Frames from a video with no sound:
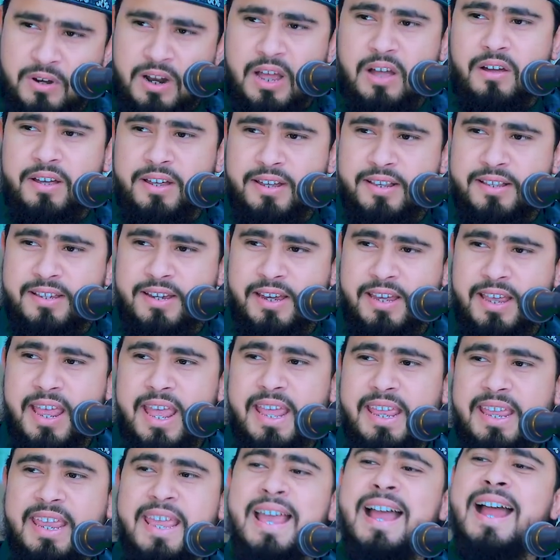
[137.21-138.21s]
বলা হয়েছে
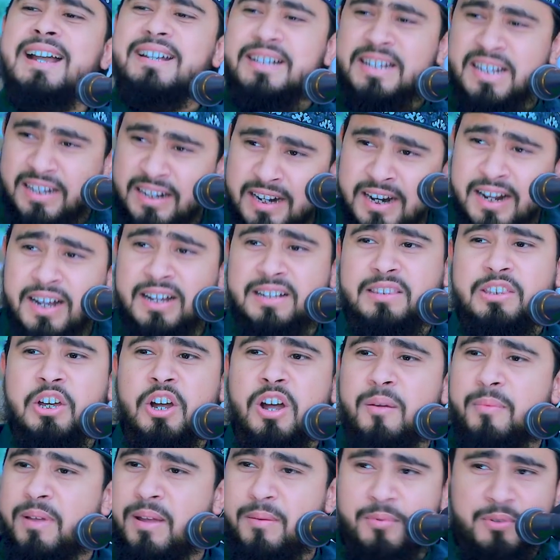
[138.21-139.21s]
একটানা রাখতে
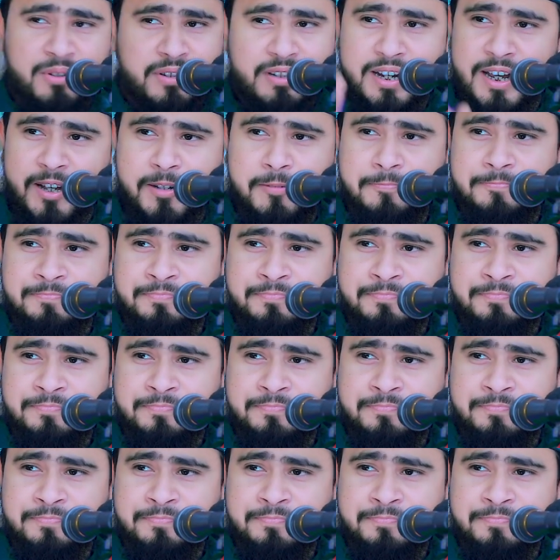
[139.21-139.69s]
হবে এমনটা